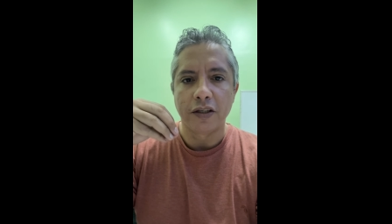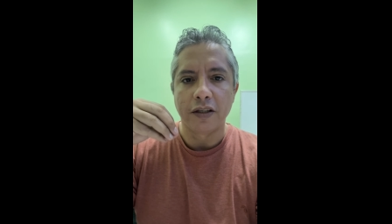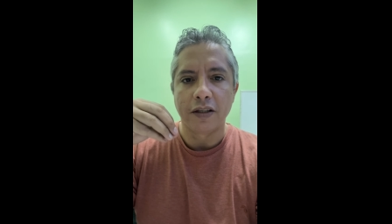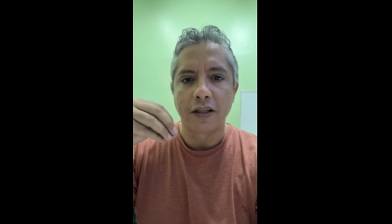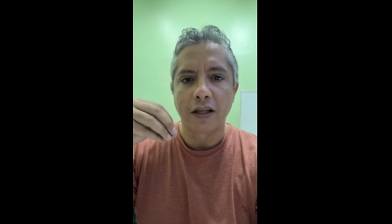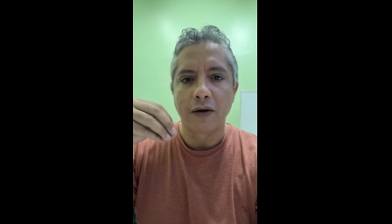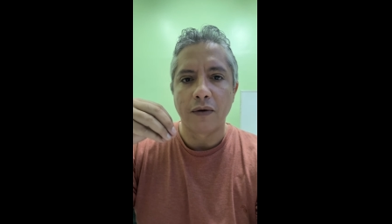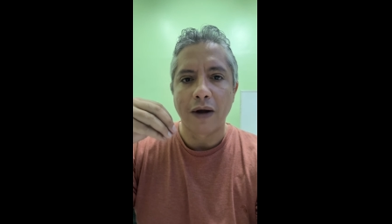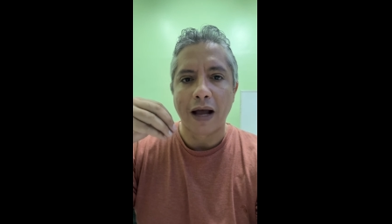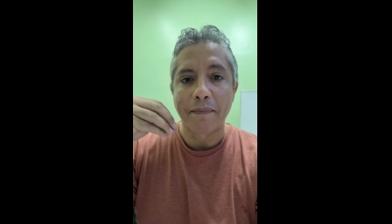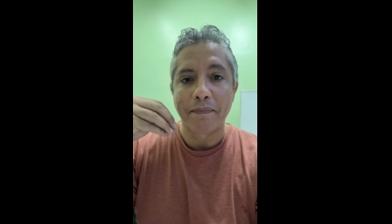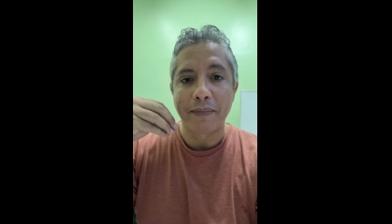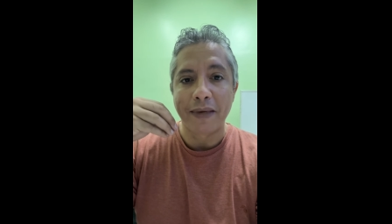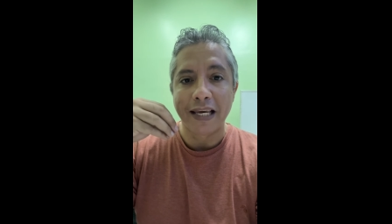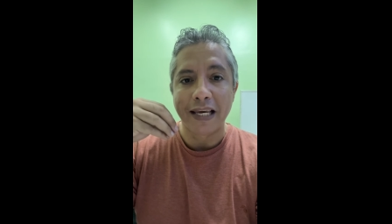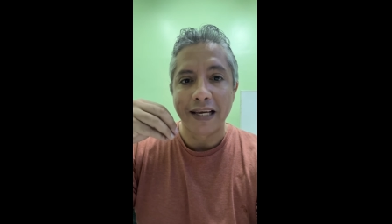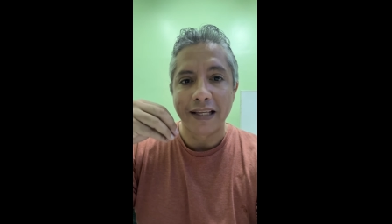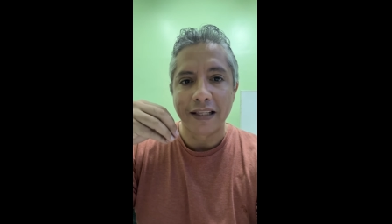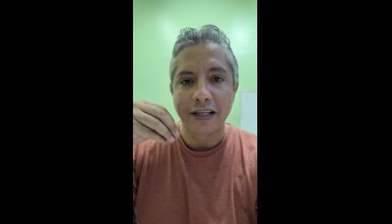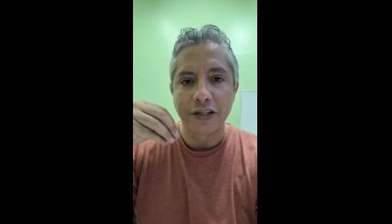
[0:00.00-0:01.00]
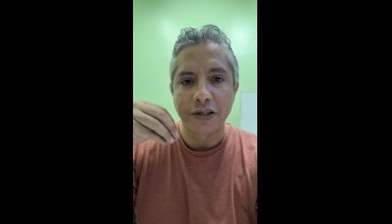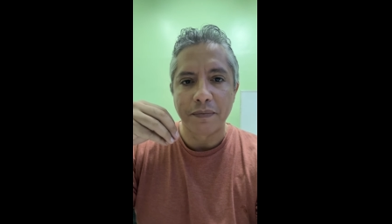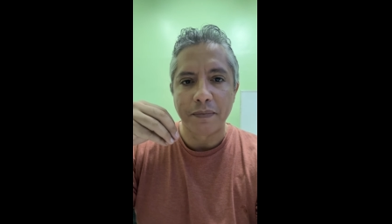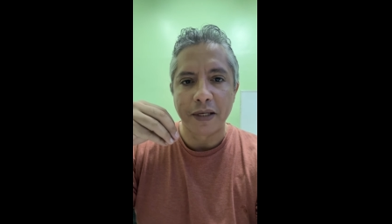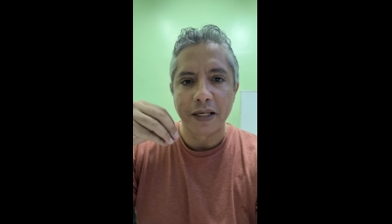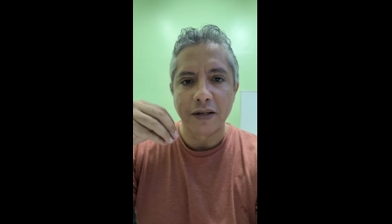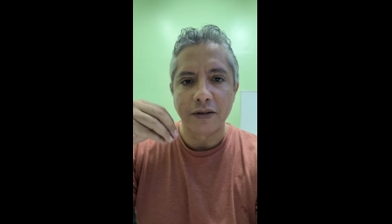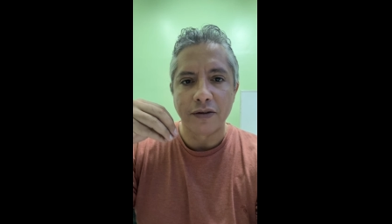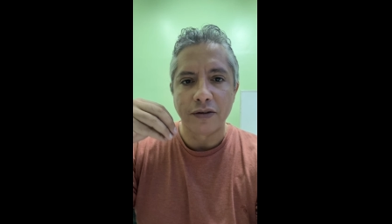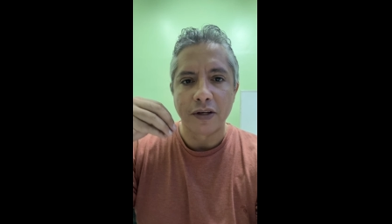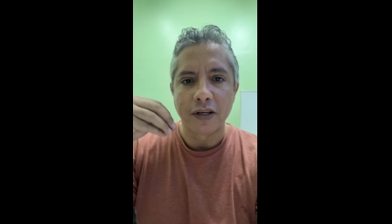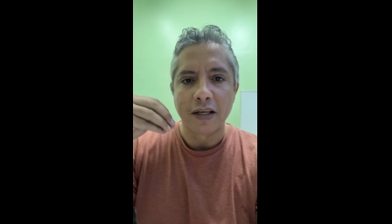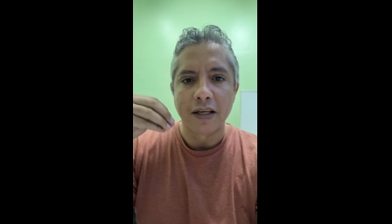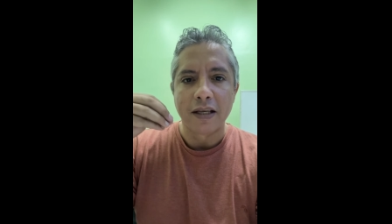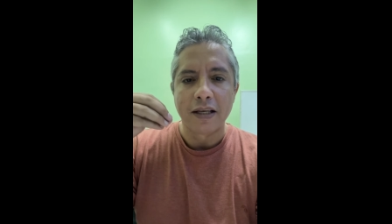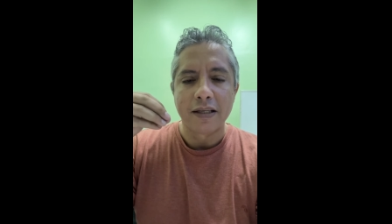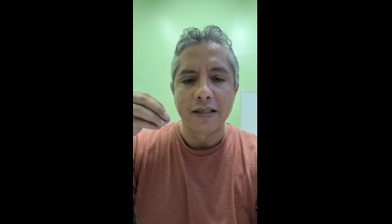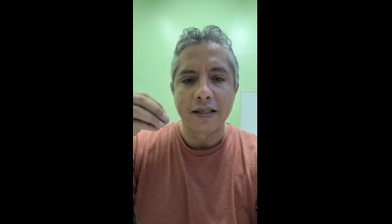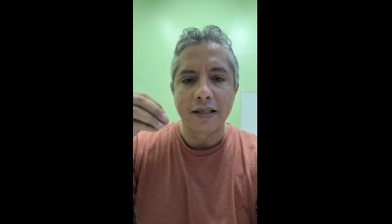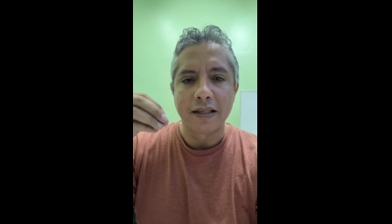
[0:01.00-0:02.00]
Então, a perda de peso
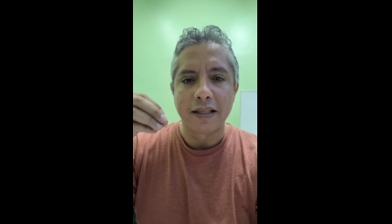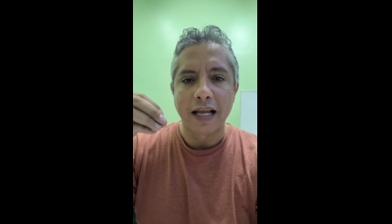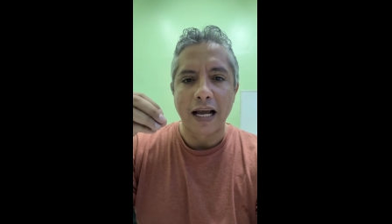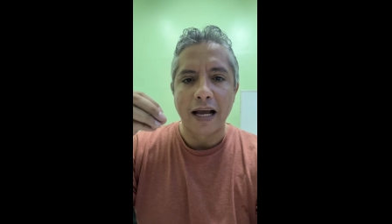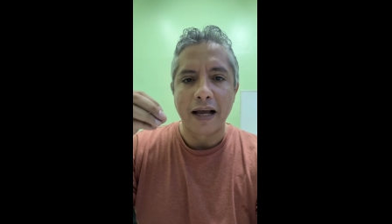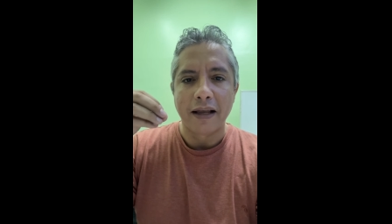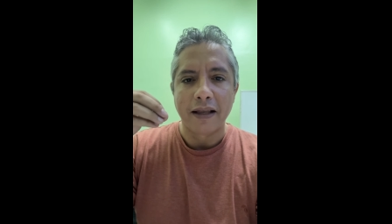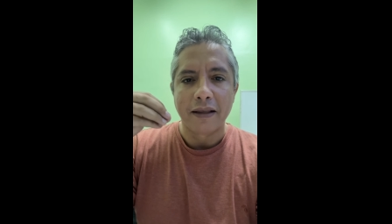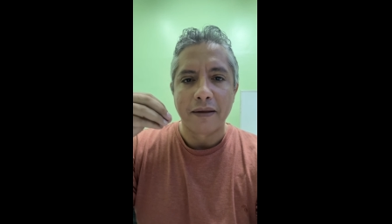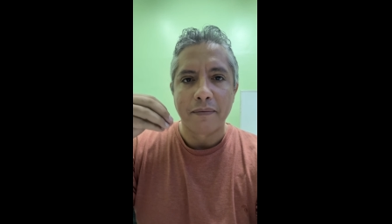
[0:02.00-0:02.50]
se dá